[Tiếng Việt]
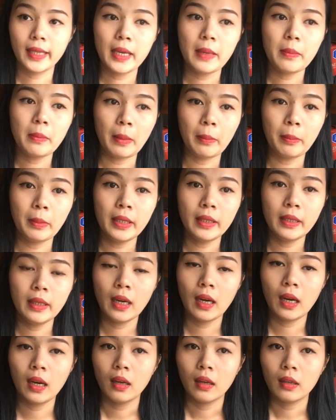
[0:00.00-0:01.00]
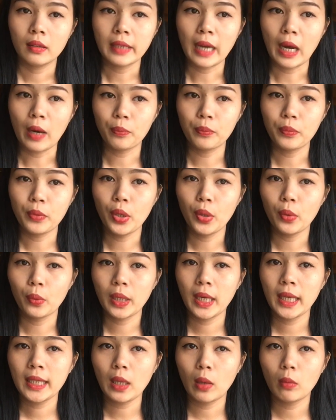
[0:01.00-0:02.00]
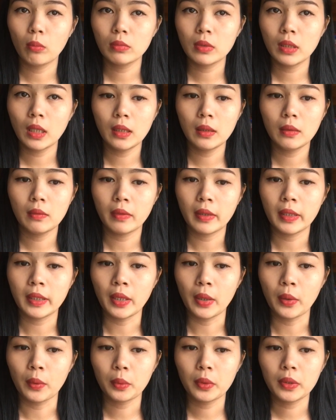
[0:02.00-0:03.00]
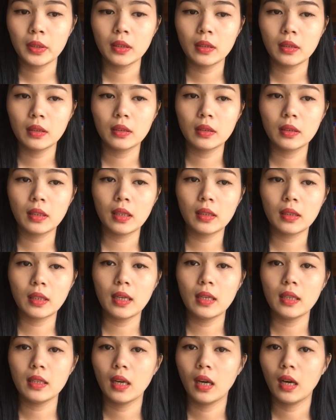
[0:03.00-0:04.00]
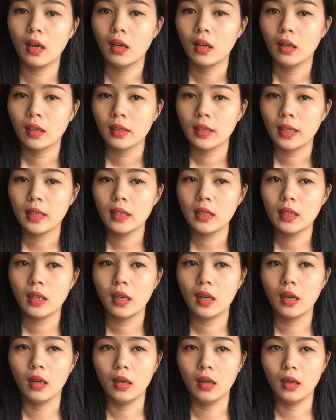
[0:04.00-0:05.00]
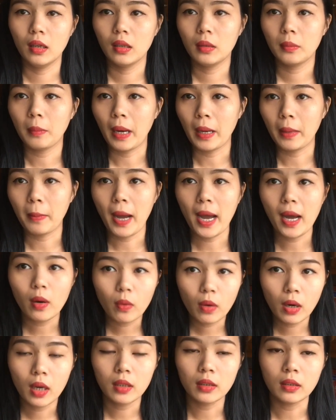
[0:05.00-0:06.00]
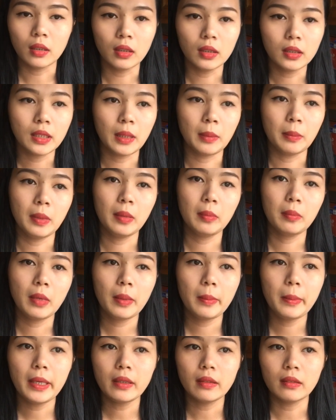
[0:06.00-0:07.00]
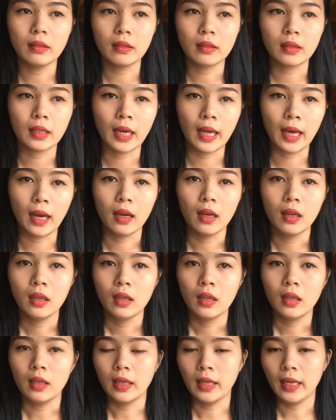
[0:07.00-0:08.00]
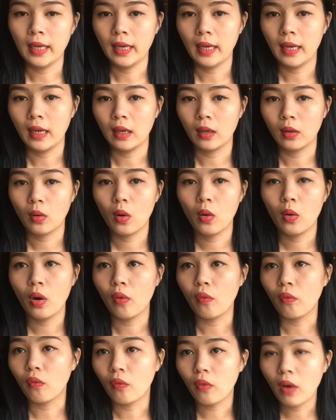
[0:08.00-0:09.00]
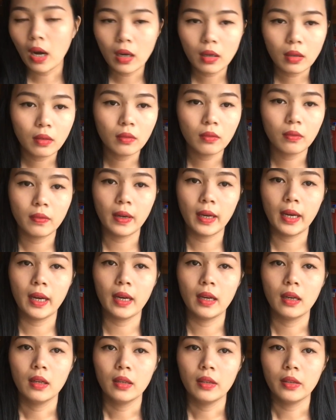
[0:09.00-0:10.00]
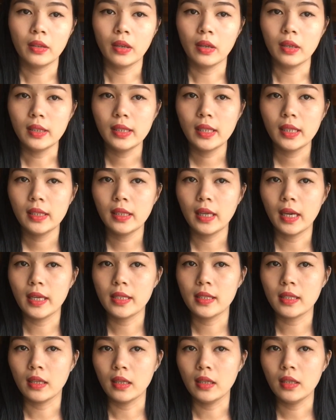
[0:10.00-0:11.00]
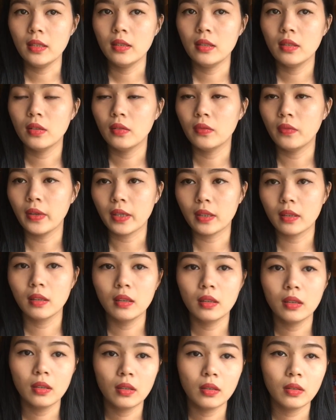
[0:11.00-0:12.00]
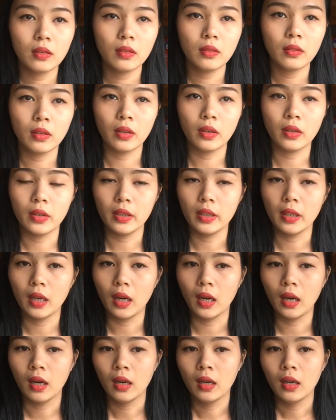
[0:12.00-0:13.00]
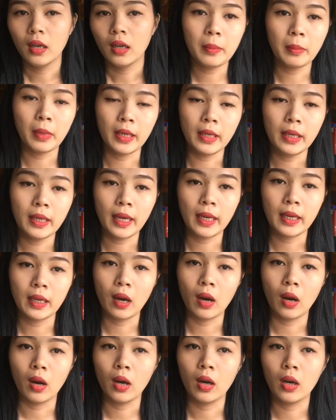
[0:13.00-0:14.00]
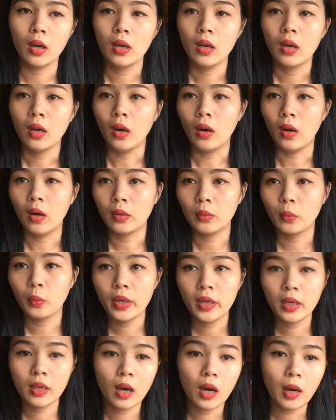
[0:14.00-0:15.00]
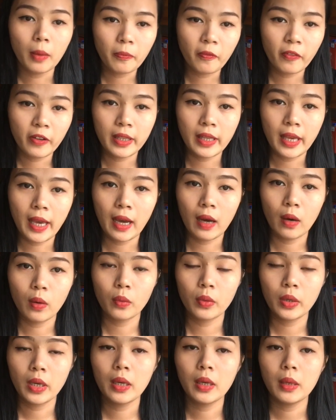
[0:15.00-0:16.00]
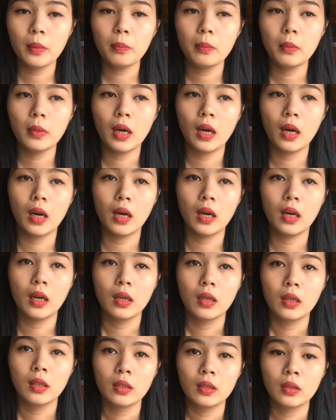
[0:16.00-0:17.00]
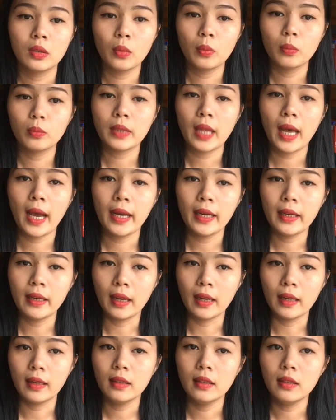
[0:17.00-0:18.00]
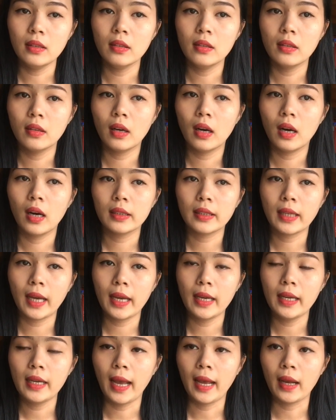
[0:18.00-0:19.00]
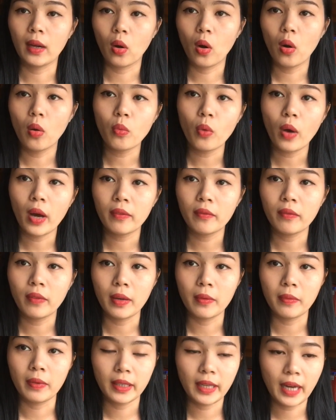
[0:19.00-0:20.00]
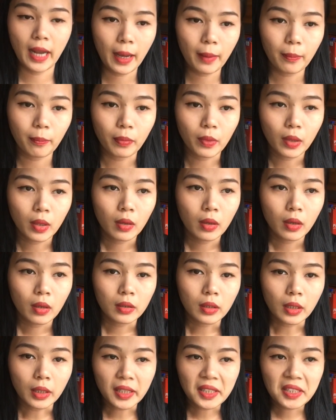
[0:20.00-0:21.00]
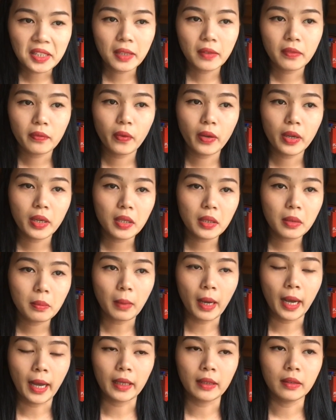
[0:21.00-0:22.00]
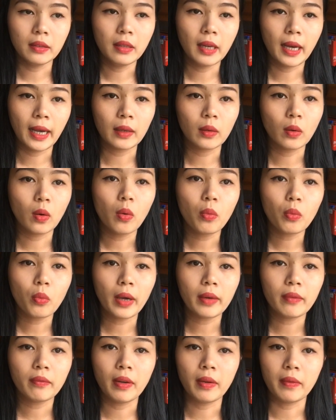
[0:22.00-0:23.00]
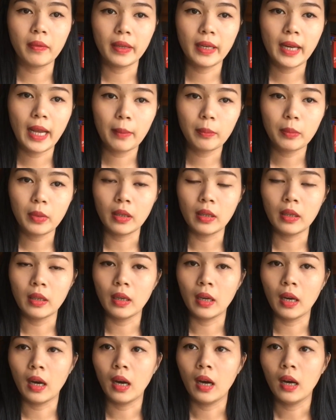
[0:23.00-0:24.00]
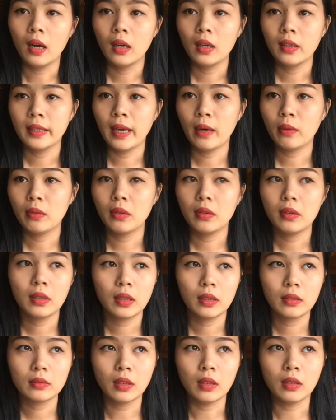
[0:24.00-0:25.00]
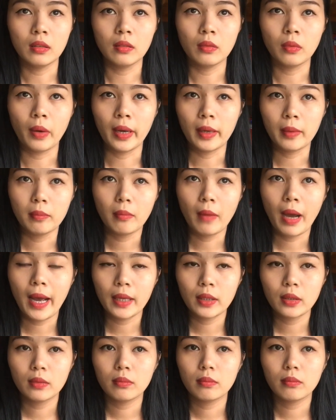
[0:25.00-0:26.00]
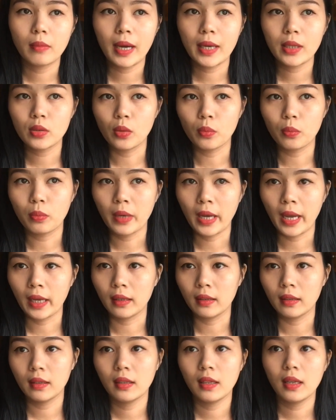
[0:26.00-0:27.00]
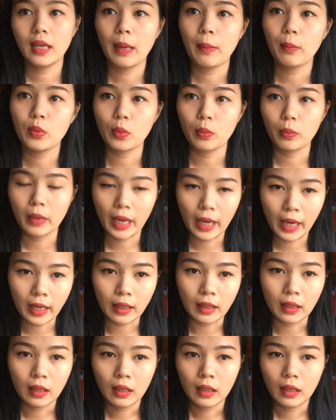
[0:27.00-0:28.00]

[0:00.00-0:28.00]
khi mà minh à, đọc nhiều cái thông tin và nhiều cái cái cái à, cái, cái à, bài báo hơn nữa thì minh mới biết được là là cô Hồng Vân và những cái nghệ sĩ như Việt Hương rồi uh, Mỹ này họ họ quyên góp với nhau kiếm uh, chung tay để đưa cái hài cốt của anh về Việt Nam thì cái chi phí mà đưa hài cốt của anh về Việt Nam thì uh, giao uh, từ khoảng ba ba chục ngàn cho đến năm chục ngàn